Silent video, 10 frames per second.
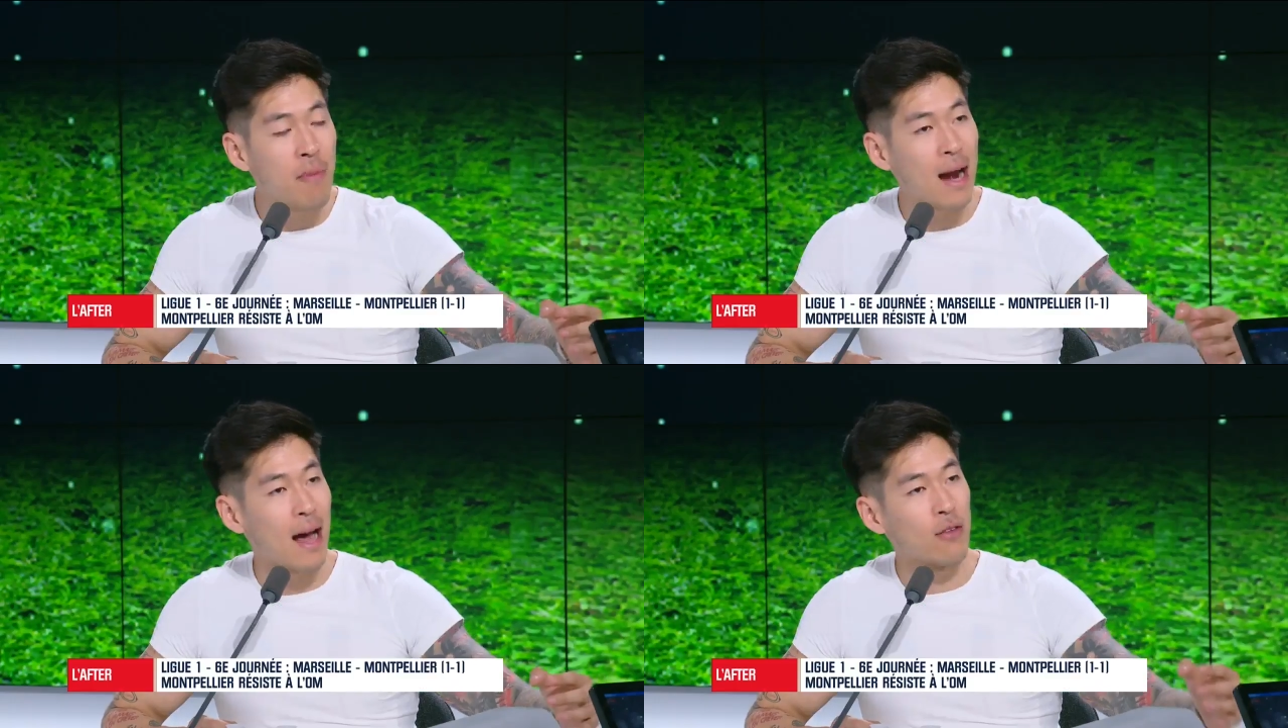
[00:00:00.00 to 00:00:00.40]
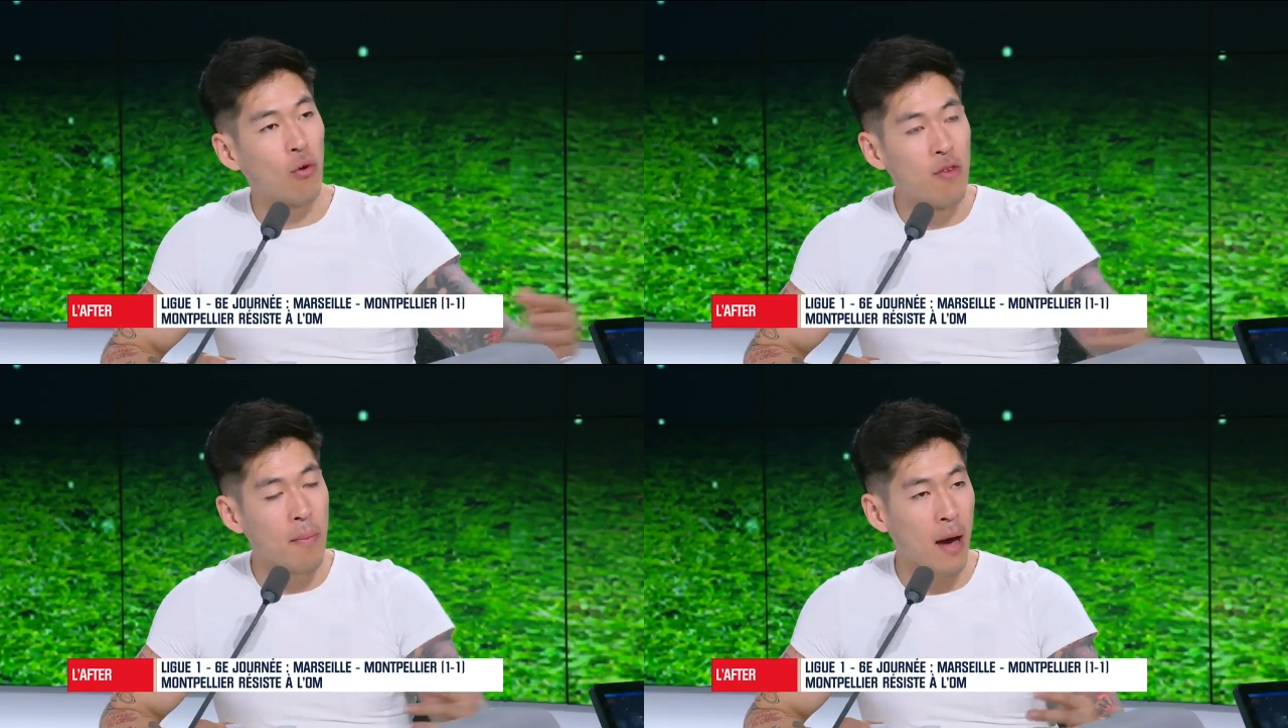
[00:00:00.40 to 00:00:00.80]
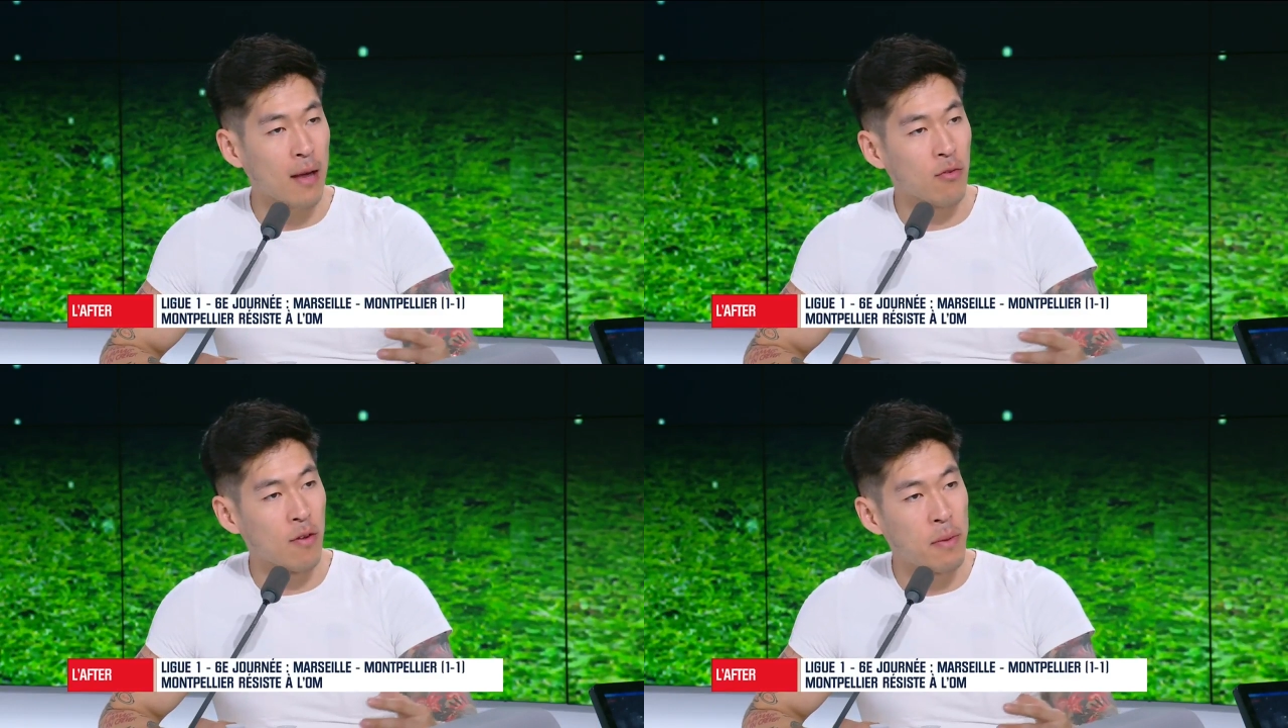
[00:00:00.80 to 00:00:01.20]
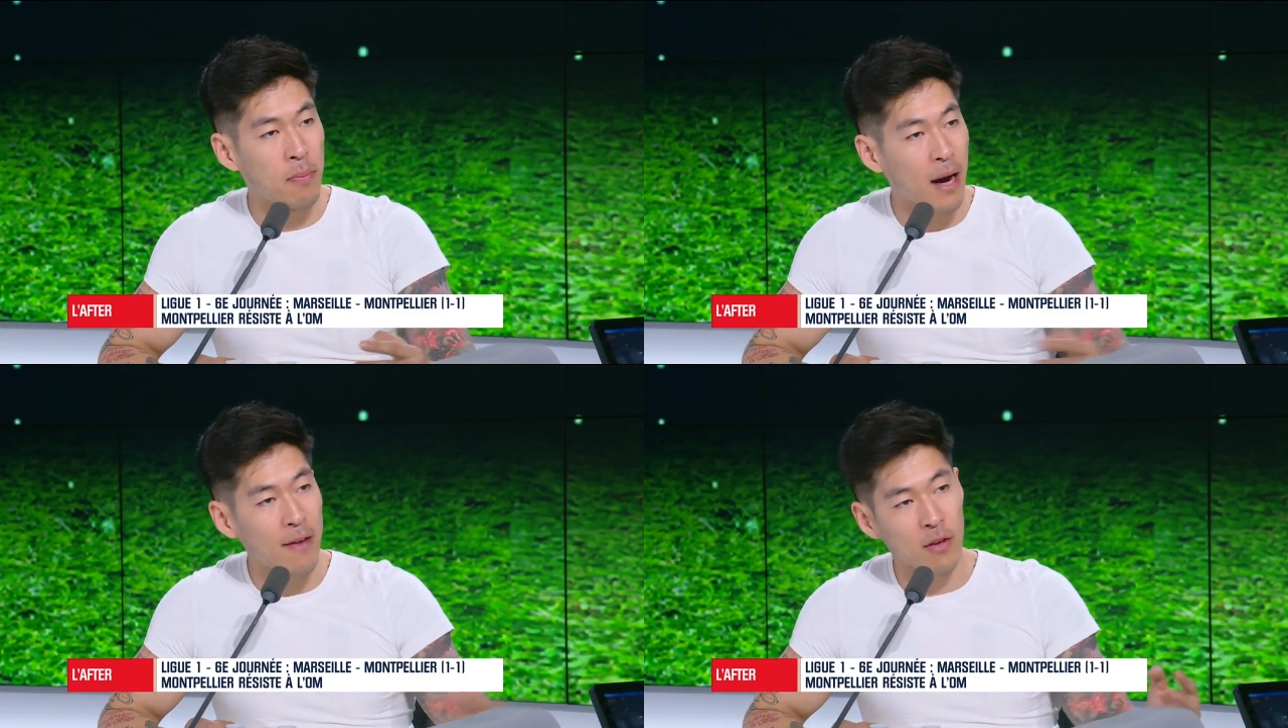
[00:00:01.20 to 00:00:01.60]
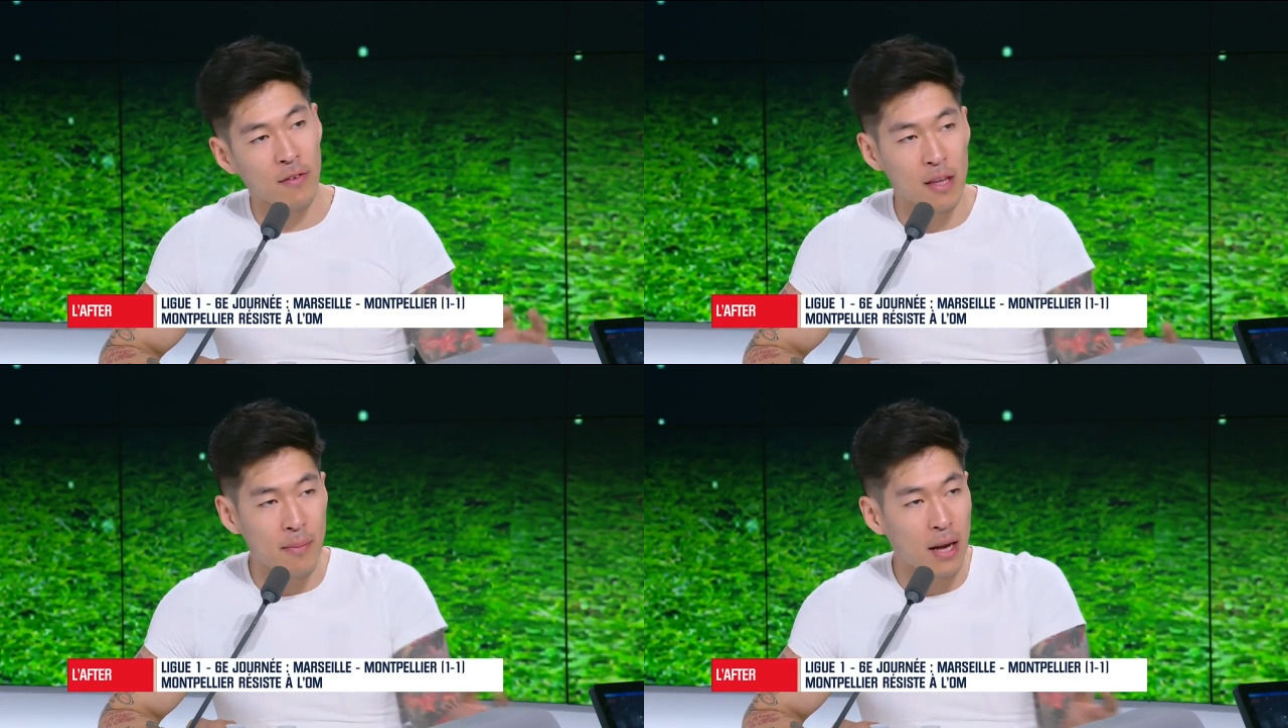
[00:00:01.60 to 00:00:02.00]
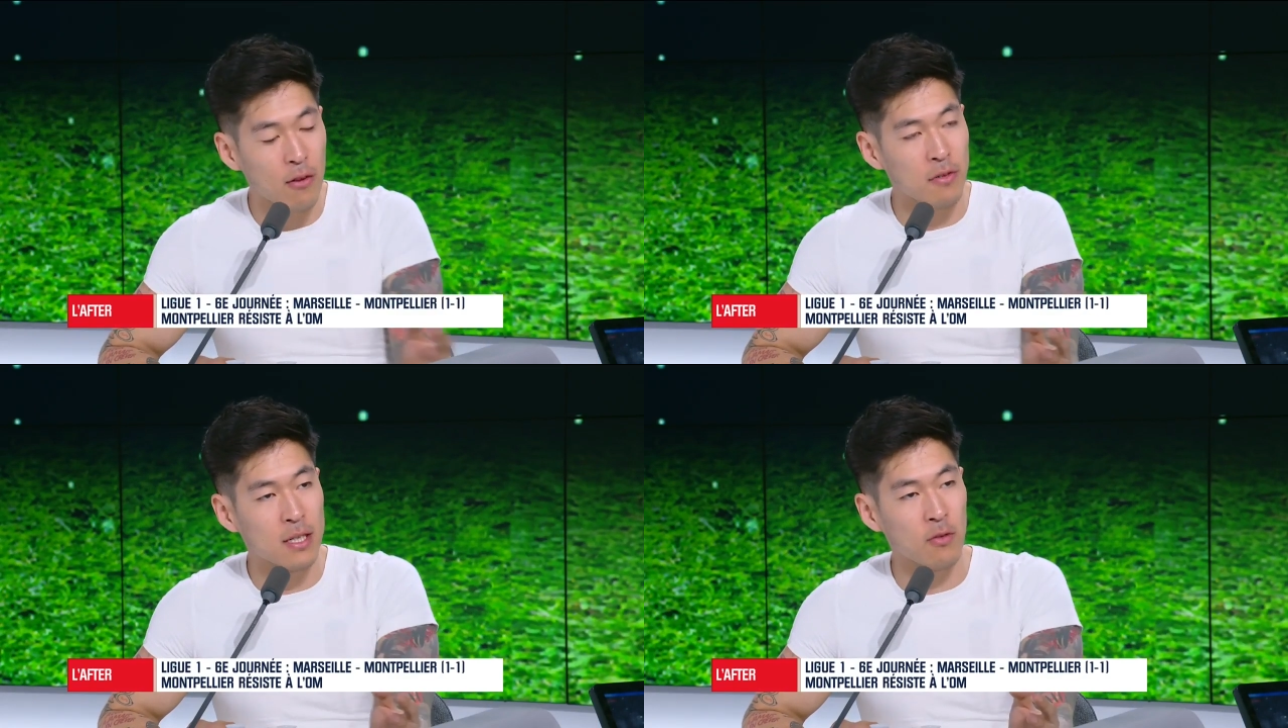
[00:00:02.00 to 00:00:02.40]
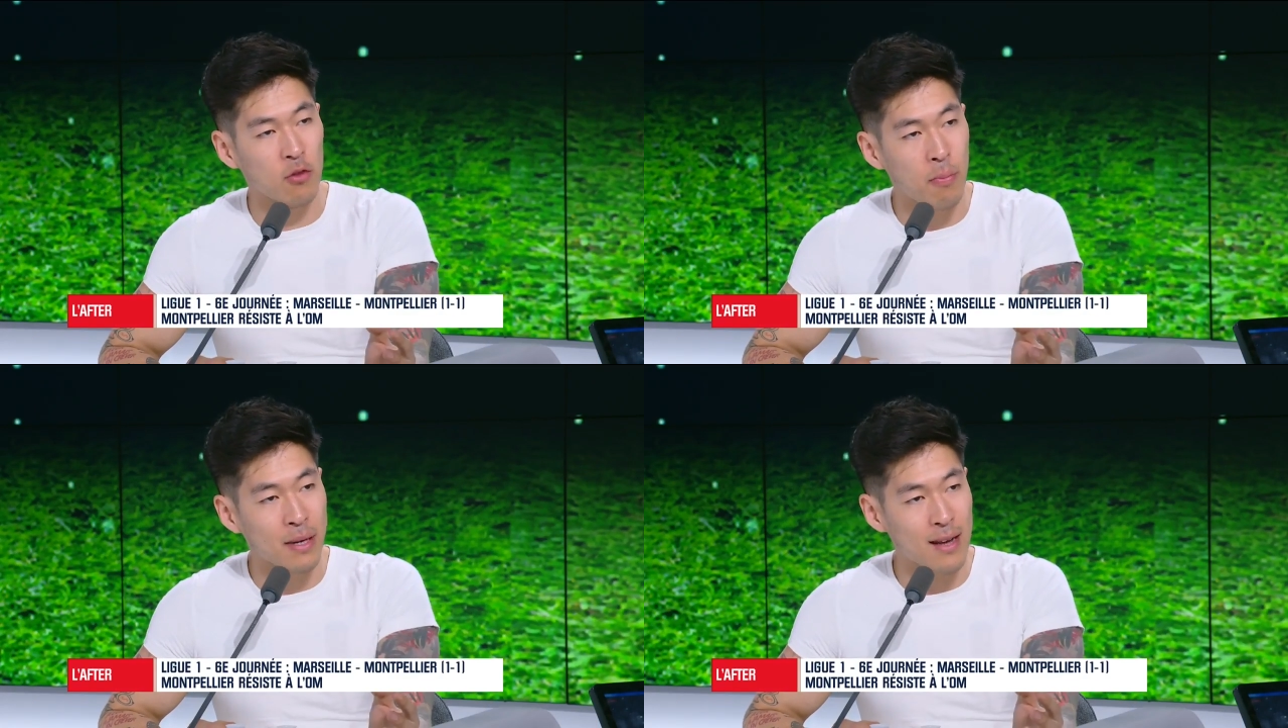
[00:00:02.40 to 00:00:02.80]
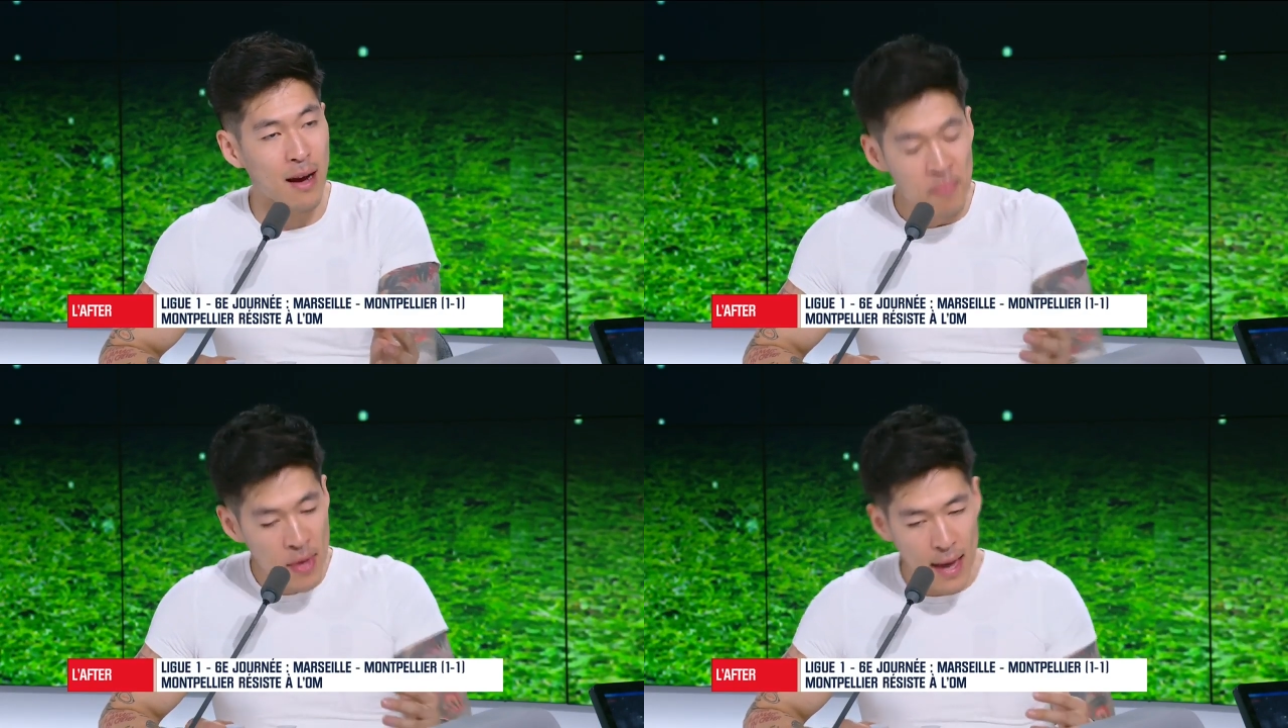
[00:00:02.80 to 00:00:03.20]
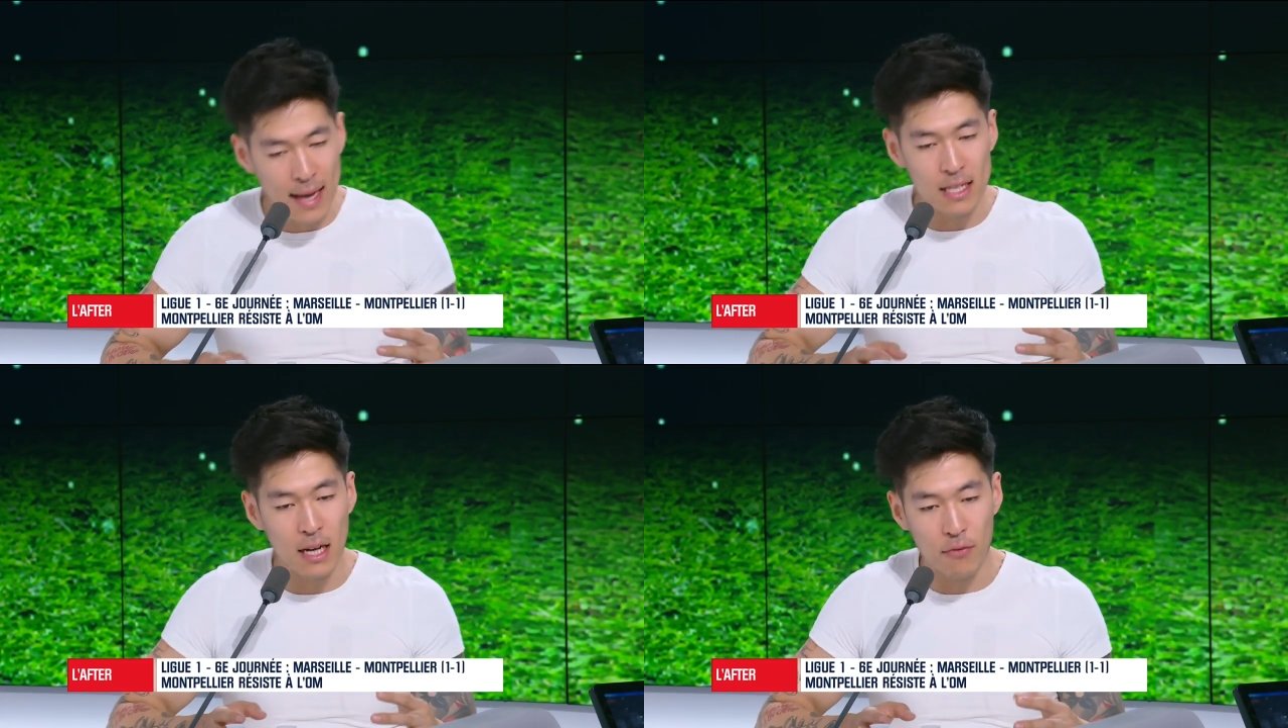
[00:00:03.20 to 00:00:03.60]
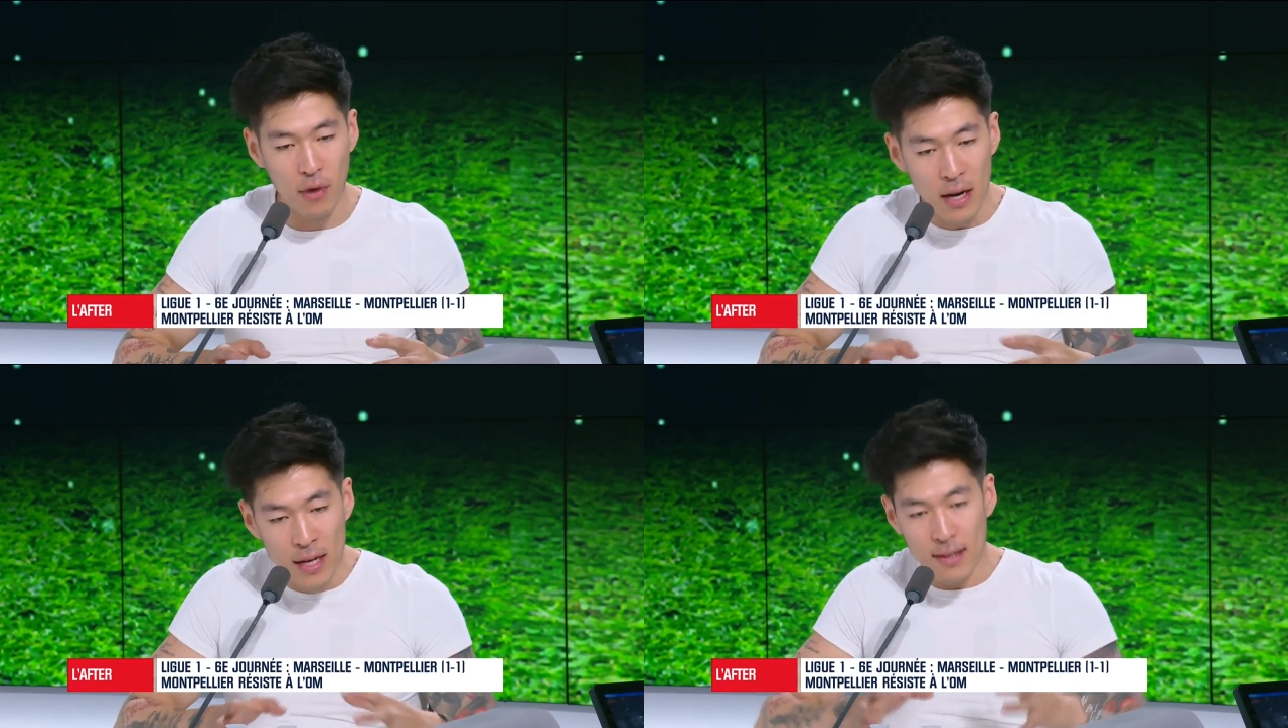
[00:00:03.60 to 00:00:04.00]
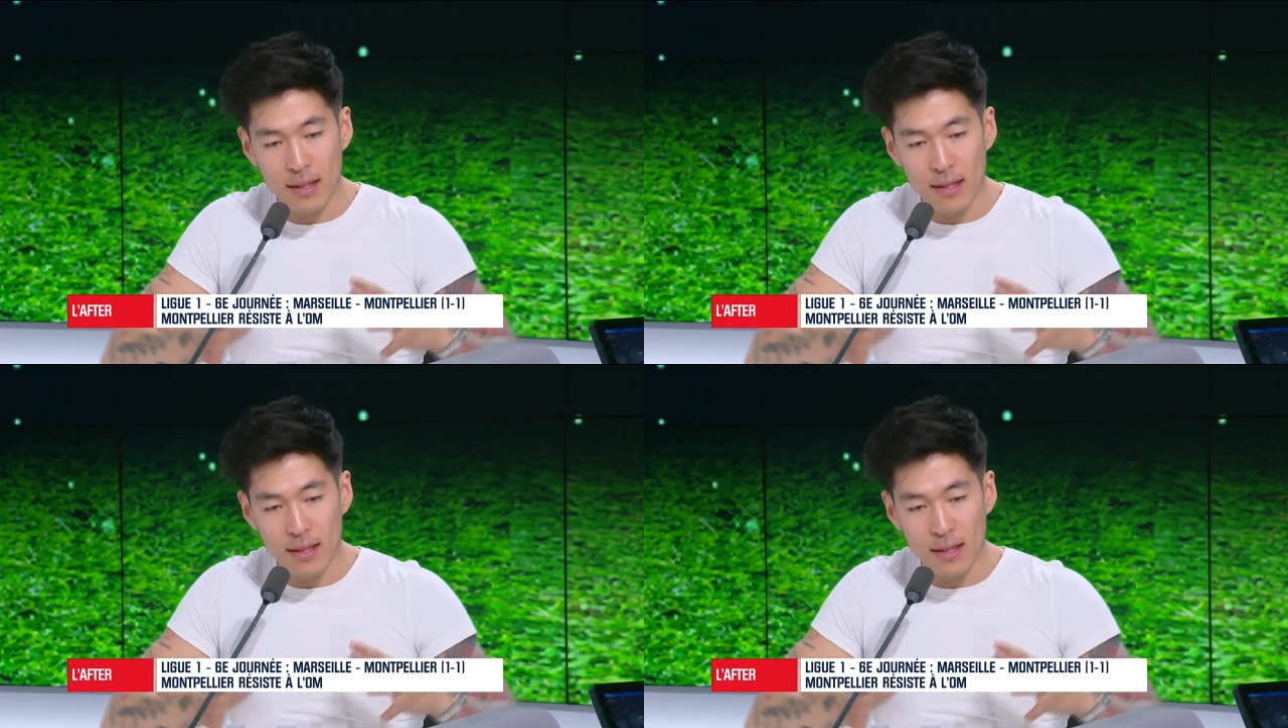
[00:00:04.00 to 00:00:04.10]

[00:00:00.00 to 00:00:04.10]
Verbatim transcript: du mal à trouver, à trouver Pipa, avait trouvé des mal à trouver ses angles de passe-là et qu'à chaque fois,